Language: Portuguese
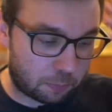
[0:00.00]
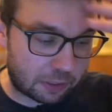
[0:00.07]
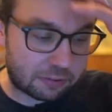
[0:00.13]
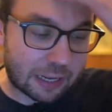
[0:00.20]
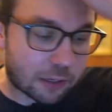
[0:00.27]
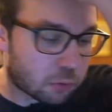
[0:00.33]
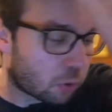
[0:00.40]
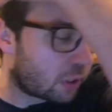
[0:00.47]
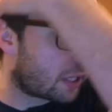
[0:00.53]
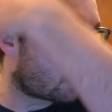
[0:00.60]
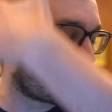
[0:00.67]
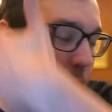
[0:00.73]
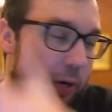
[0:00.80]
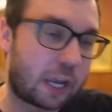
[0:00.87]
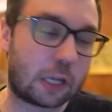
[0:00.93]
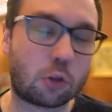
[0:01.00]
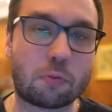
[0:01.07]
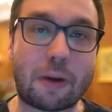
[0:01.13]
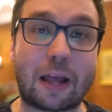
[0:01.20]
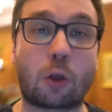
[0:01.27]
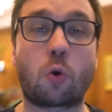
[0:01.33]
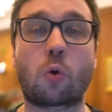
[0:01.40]
empresário do goleiro Breno
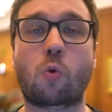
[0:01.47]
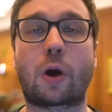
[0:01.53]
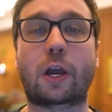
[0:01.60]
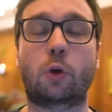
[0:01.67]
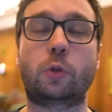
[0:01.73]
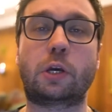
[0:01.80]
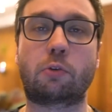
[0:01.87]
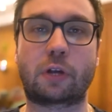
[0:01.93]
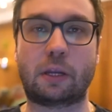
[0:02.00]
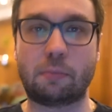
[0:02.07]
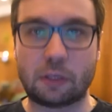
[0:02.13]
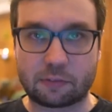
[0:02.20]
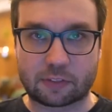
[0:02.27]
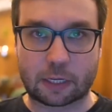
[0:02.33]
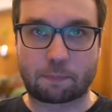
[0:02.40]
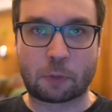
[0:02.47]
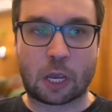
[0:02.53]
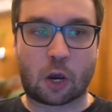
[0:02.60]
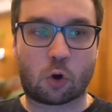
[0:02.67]
marcou com a reunião gremista,